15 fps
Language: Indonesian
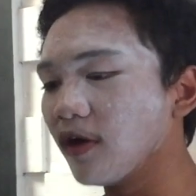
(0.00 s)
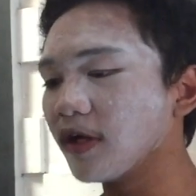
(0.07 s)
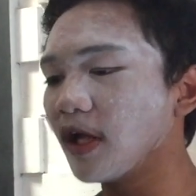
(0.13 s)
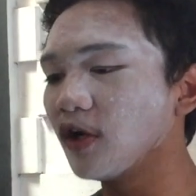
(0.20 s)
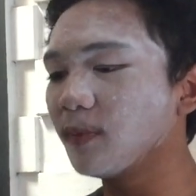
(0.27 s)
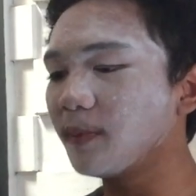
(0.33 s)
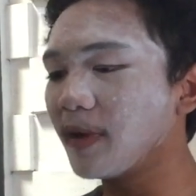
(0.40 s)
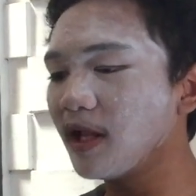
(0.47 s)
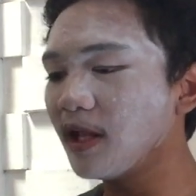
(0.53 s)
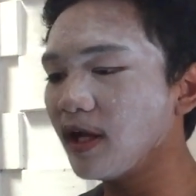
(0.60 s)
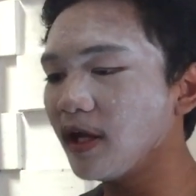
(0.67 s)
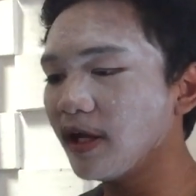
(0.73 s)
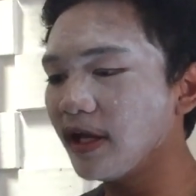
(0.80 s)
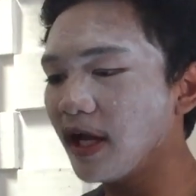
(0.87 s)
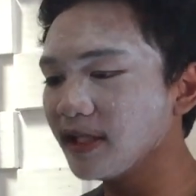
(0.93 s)
anu
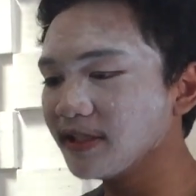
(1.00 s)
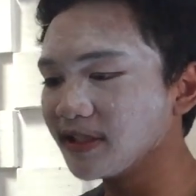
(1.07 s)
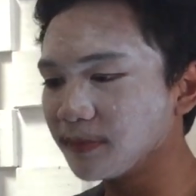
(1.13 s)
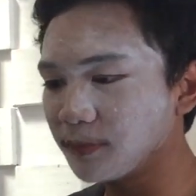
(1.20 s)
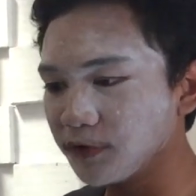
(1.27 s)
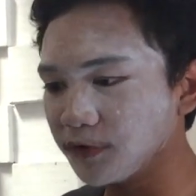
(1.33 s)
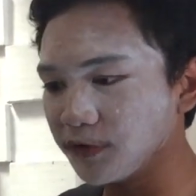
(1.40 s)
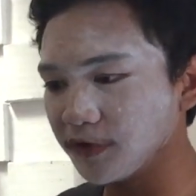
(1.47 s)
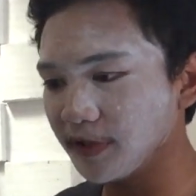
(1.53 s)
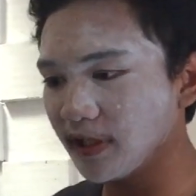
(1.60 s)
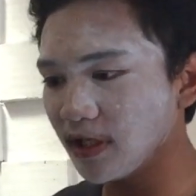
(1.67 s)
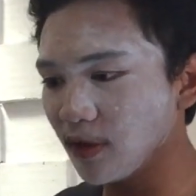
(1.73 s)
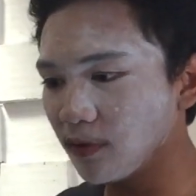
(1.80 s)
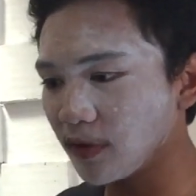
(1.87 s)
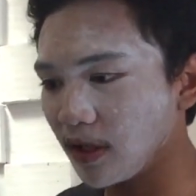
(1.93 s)
balai anjing mundur
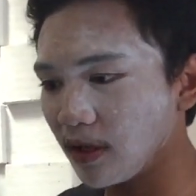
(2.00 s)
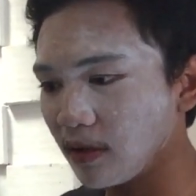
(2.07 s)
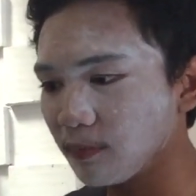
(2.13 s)
tina urang